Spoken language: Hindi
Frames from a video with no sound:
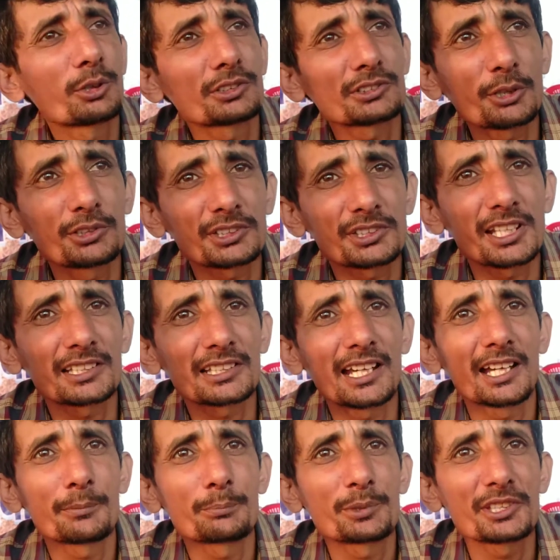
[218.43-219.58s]
इन्होंने ट्वीट किया था
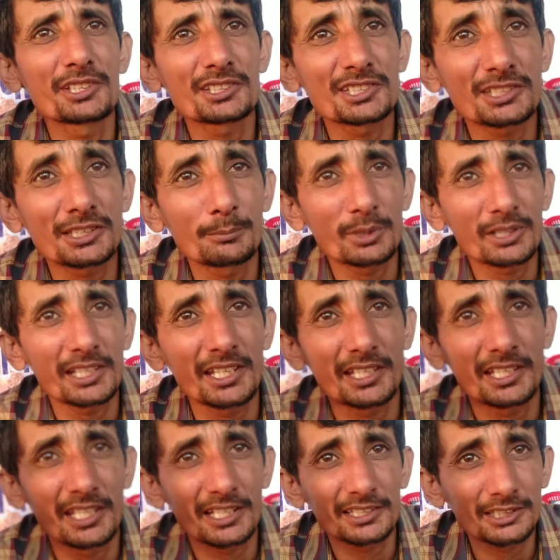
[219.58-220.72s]
20 दिसंबर से
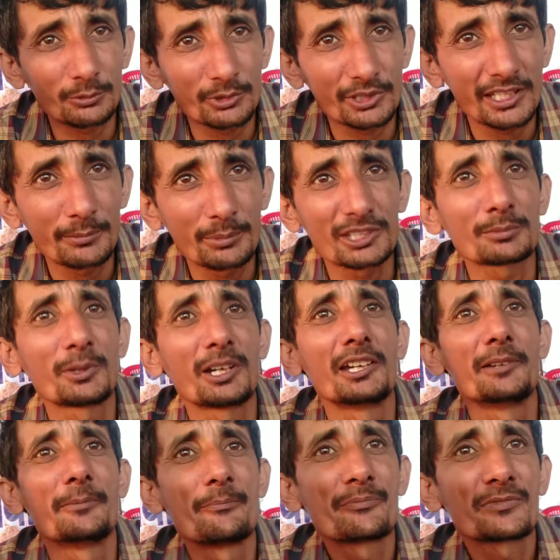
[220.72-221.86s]
1 जनवरी के बीच में
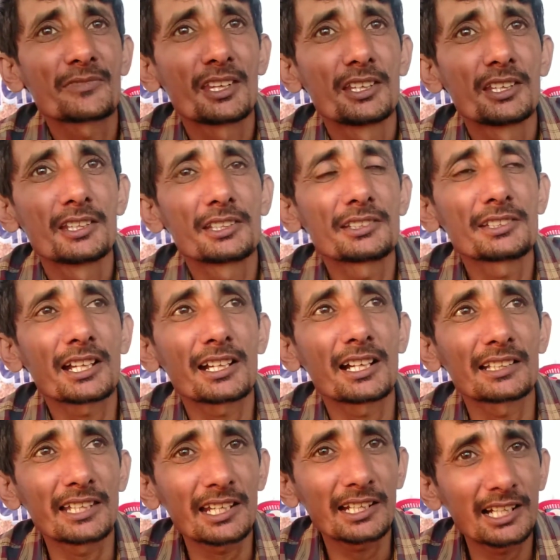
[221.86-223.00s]
इन्होंने
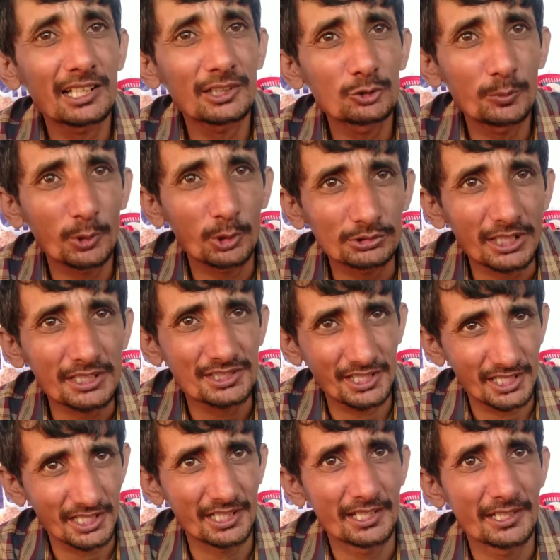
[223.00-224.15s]
कहा था कानून बहुत
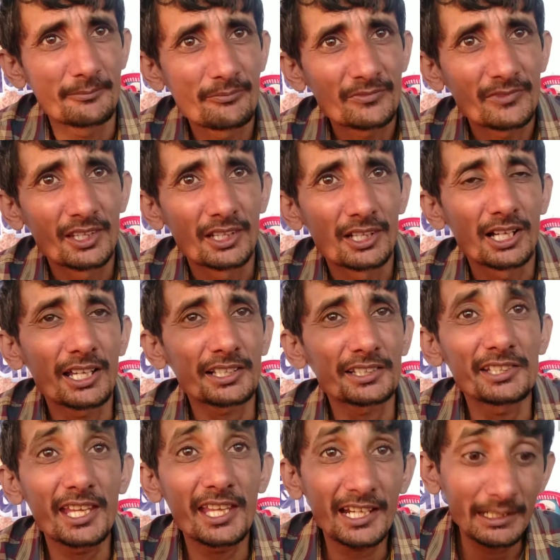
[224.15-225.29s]
अच्छे हैं हाँ, हाँ, और
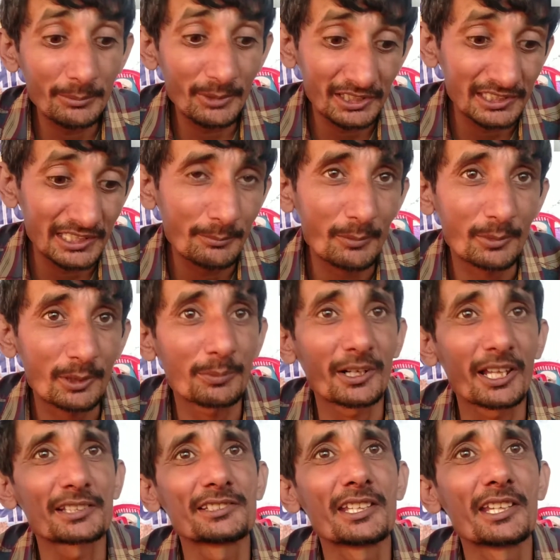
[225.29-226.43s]
ये कमेटी मेंबर
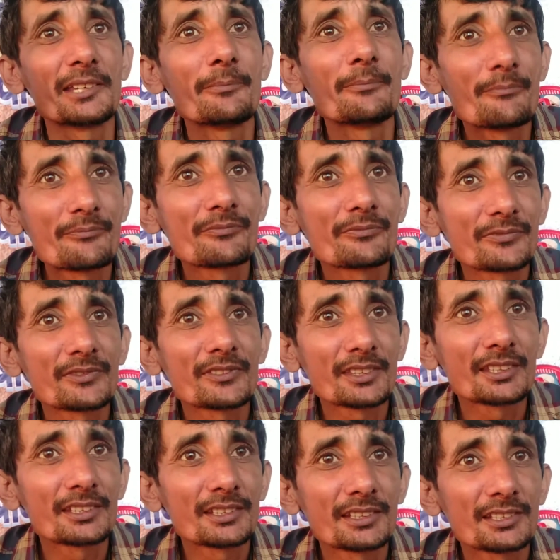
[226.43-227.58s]
बना दिए
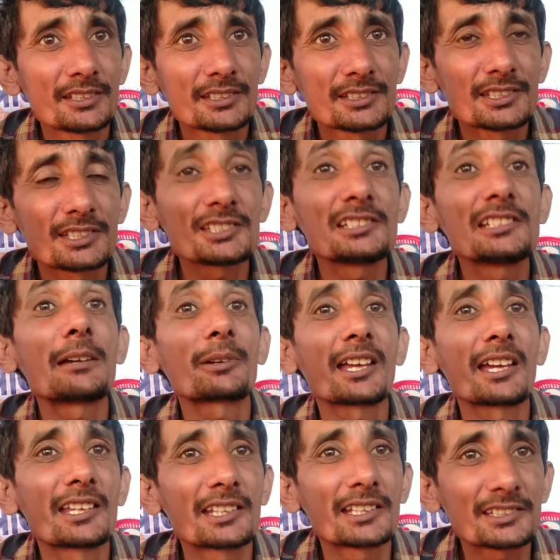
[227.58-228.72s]
किस लिए
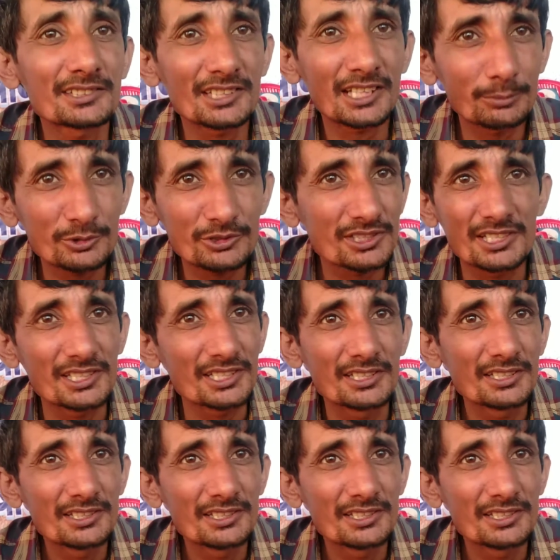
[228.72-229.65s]
बनाए किसी ने पूछी थी